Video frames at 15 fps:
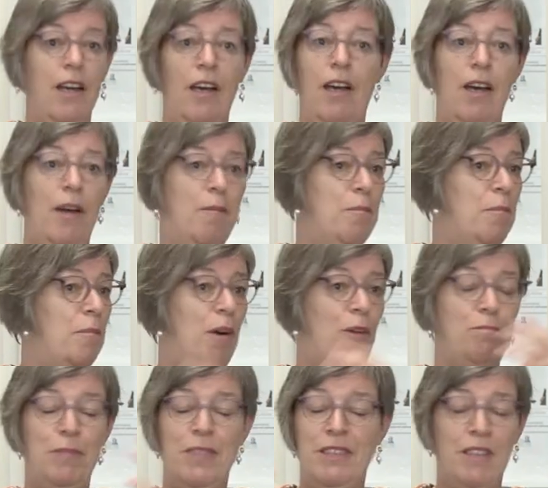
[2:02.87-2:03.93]
ähm,
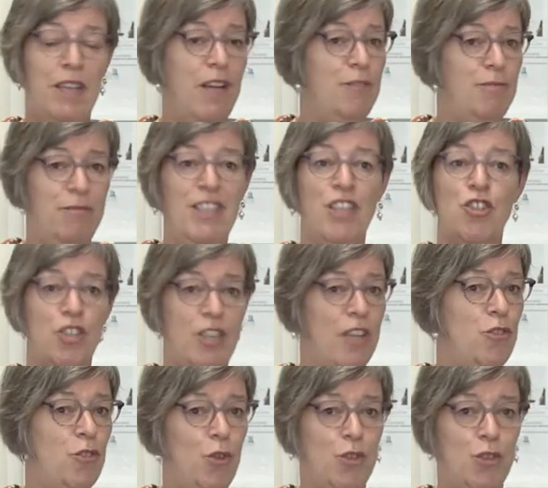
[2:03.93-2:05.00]
mit drei, vier
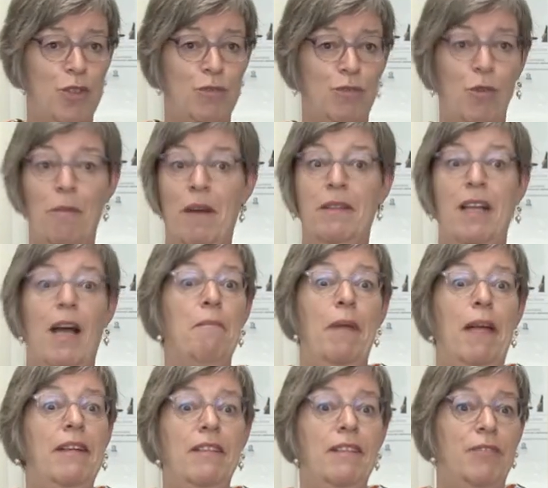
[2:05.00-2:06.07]
Standorte, wo man am
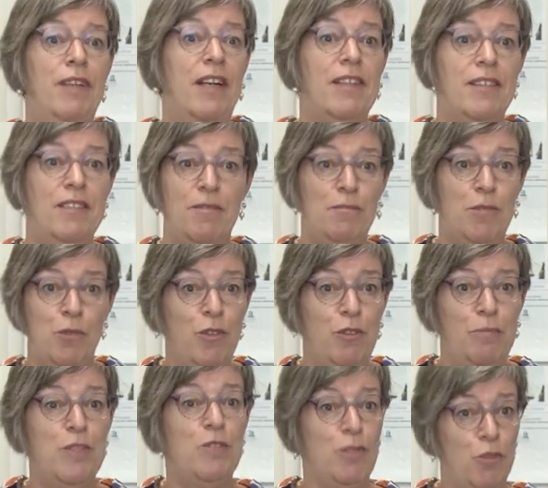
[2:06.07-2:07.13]
Ende vielleicht zwölf
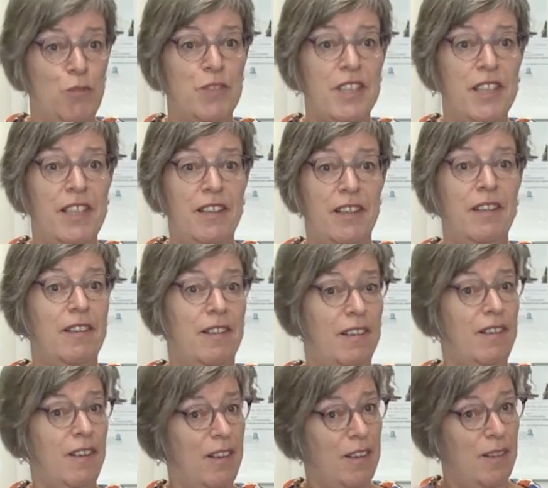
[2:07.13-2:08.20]
bis 15
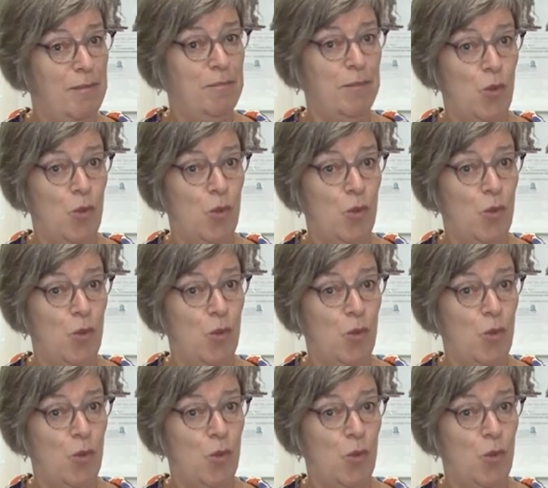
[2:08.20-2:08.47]
ähm,